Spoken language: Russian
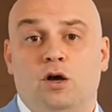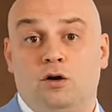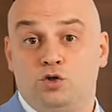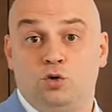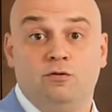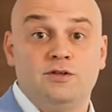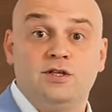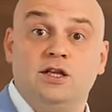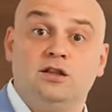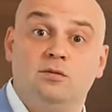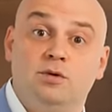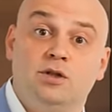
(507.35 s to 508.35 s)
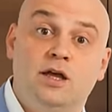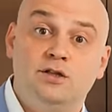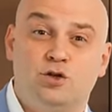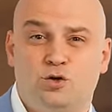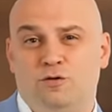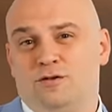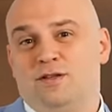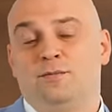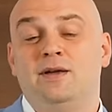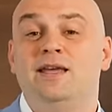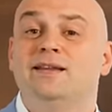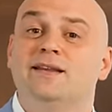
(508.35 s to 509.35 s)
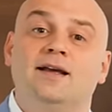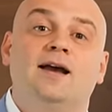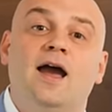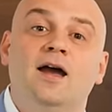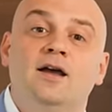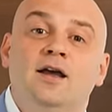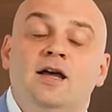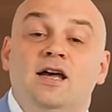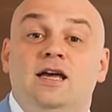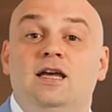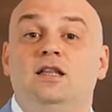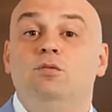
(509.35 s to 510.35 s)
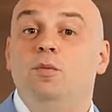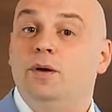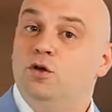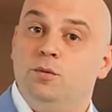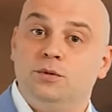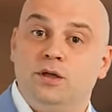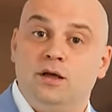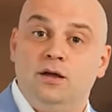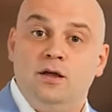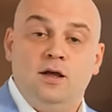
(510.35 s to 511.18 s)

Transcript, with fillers: а что у вас нет на Binance, что у вас за монета такая и тому подобное.